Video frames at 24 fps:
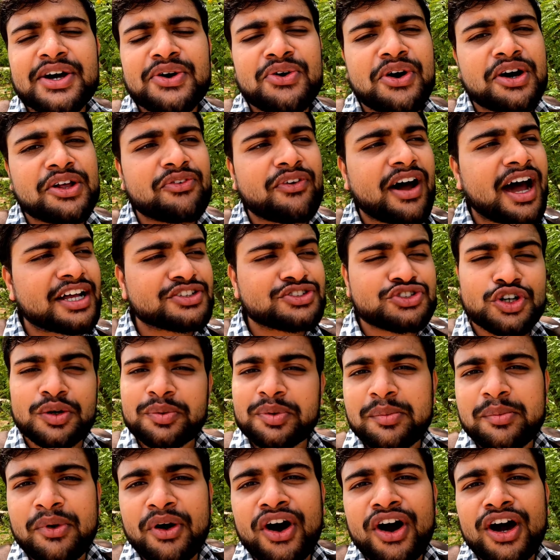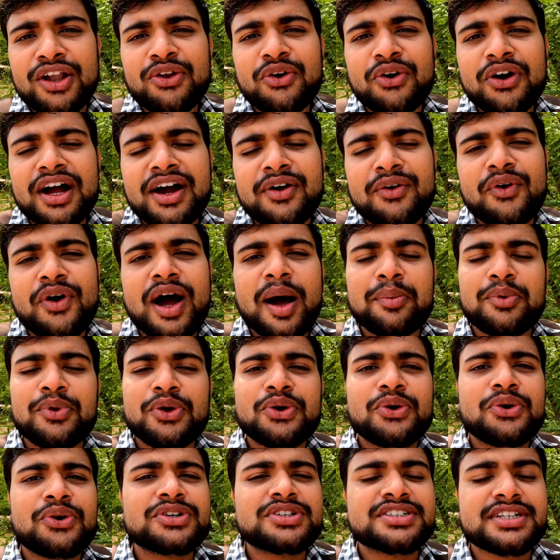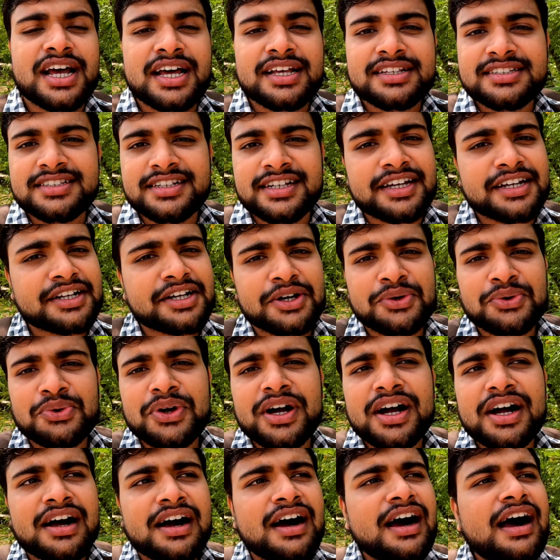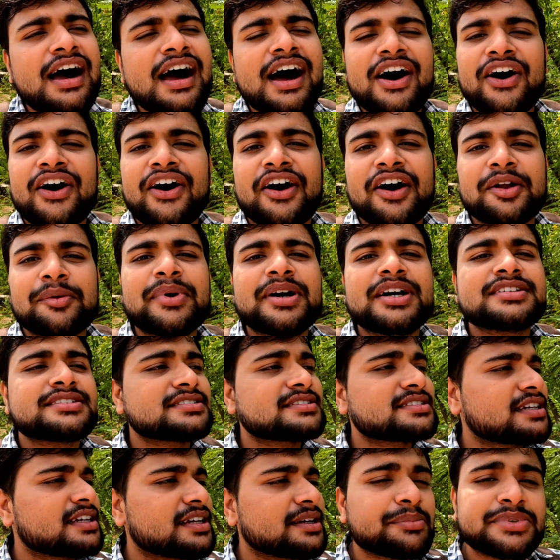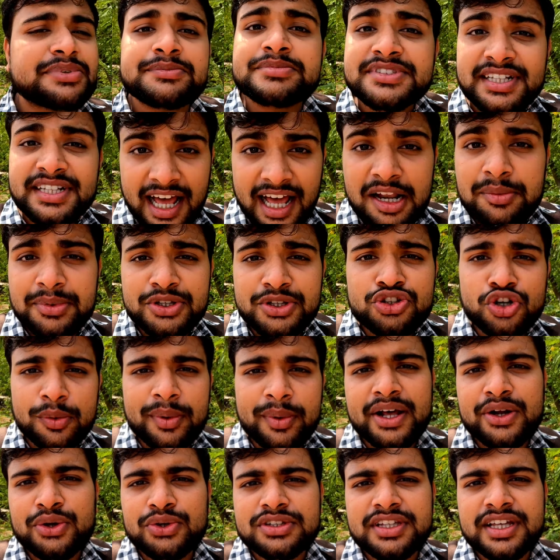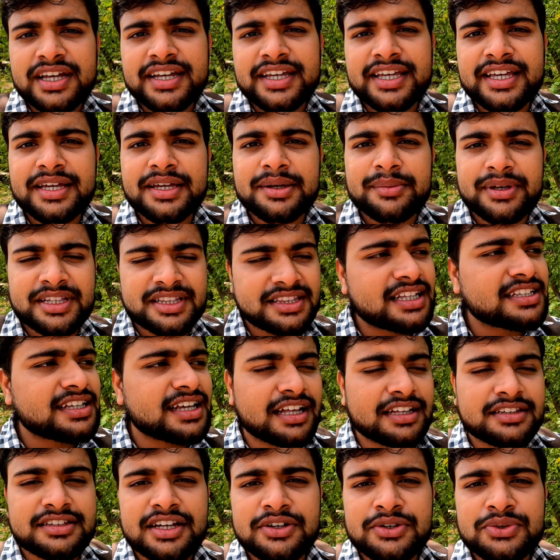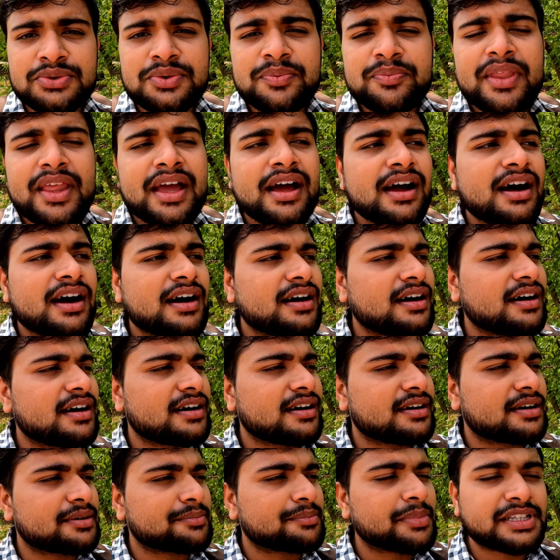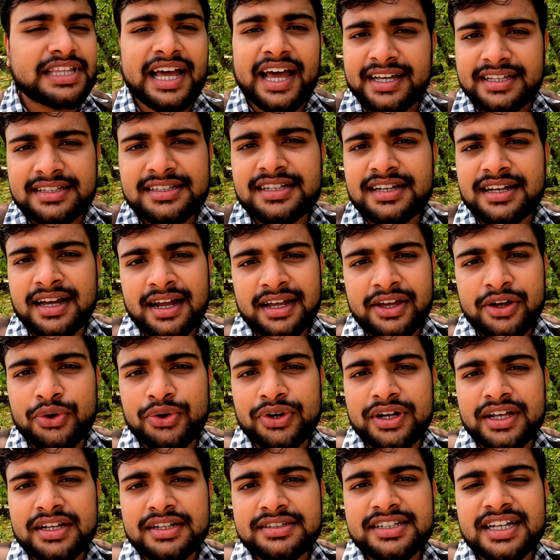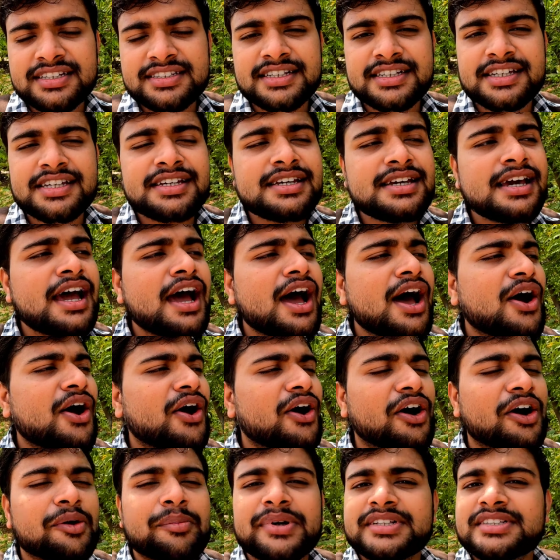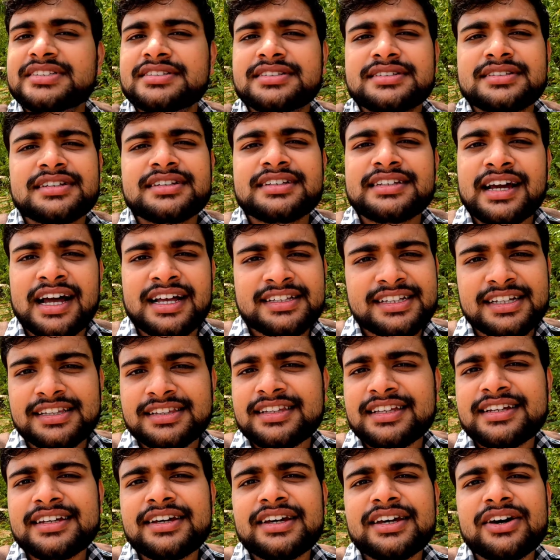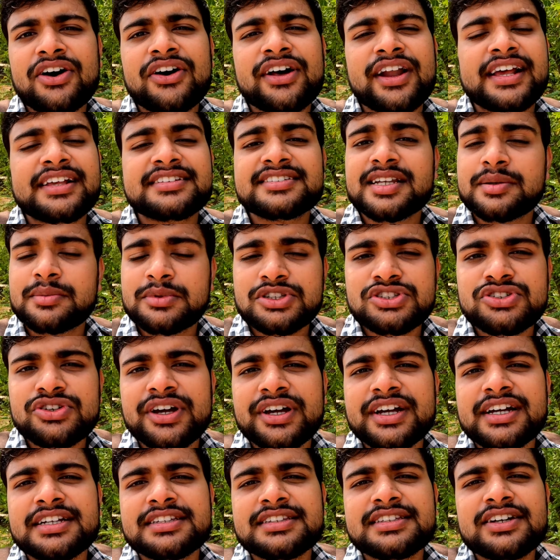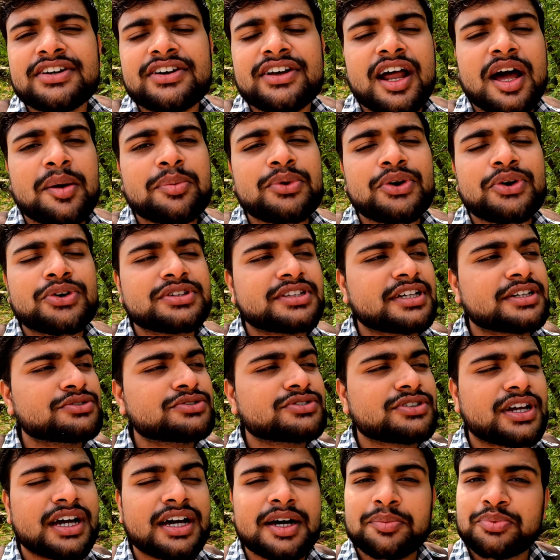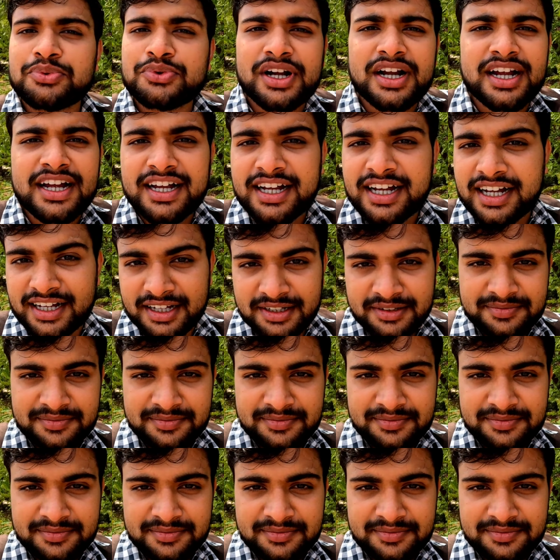रहा हूँ और वहाँ जो भी माहौल होगा वो आप लोगों को साथ शेयर करूँगा और बस साल में दो बार होता है ये मैं इतना जानता हूँ बताए थे यहाँ के ओनर जैसे कि और बस यहाँ चलते हैं और आइसक्रीम इन्जॉय करते हैं और आप लोगों तक उसका पूरा